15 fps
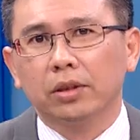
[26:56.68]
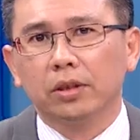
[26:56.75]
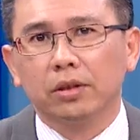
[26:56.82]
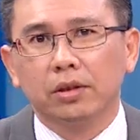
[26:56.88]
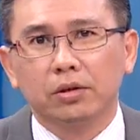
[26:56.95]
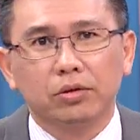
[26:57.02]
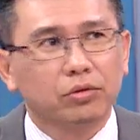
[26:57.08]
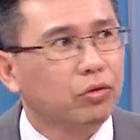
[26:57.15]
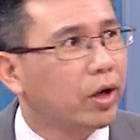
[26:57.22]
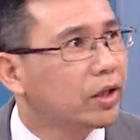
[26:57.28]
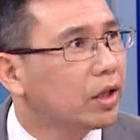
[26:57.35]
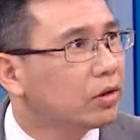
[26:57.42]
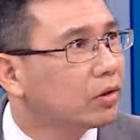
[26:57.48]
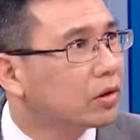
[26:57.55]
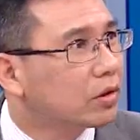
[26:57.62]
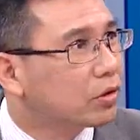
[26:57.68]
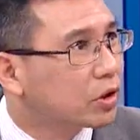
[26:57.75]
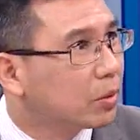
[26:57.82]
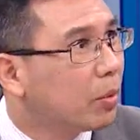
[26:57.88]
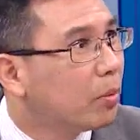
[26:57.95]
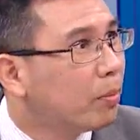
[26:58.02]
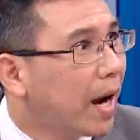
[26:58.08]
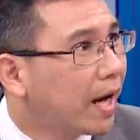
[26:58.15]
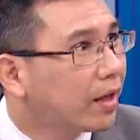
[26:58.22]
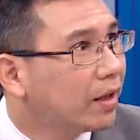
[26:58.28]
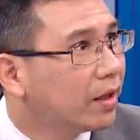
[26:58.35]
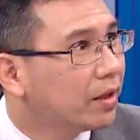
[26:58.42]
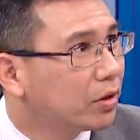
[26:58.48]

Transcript: 就是关键就是怎么买